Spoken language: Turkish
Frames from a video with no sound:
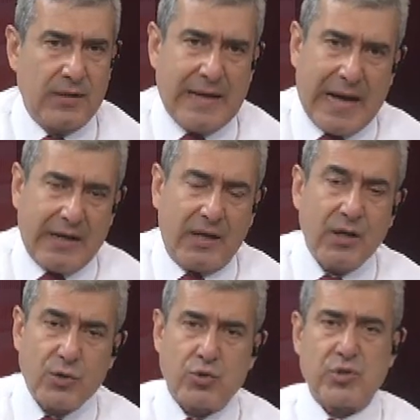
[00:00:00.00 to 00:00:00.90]
Yani
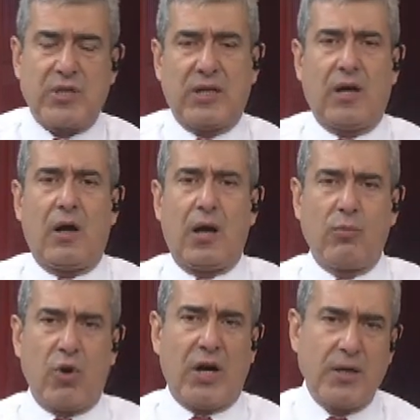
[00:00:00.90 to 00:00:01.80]
Türkiye'de
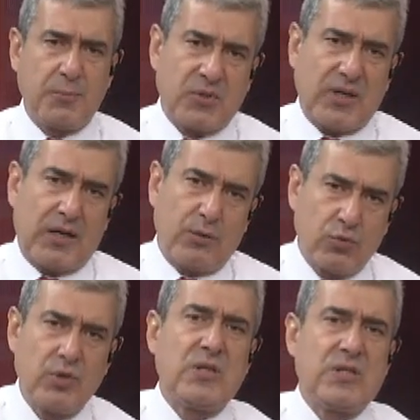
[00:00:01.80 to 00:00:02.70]
aa bu ayıptır hani
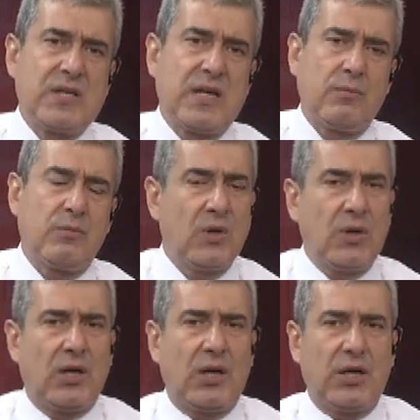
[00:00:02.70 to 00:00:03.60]
bunu gizleyelim
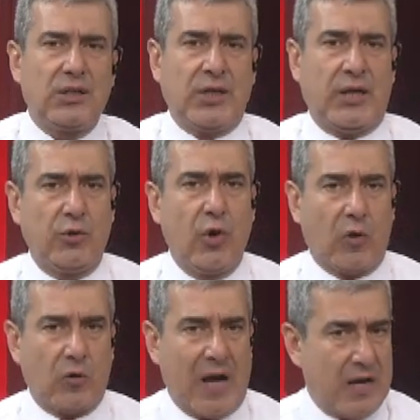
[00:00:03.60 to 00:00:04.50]
e, şeyi
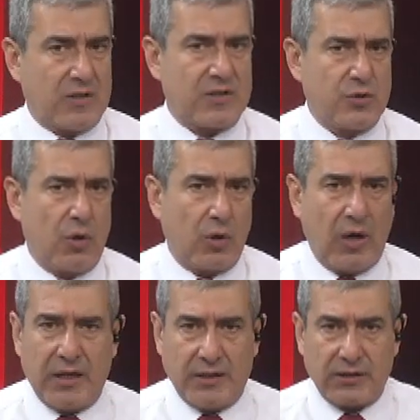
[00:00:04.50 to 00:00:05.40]
yok, kaygısı yok.
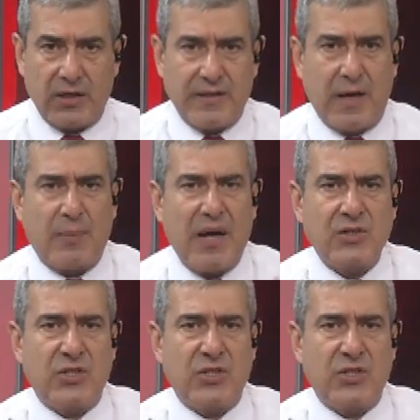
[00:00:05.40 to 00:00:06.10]
Hayır. Yapan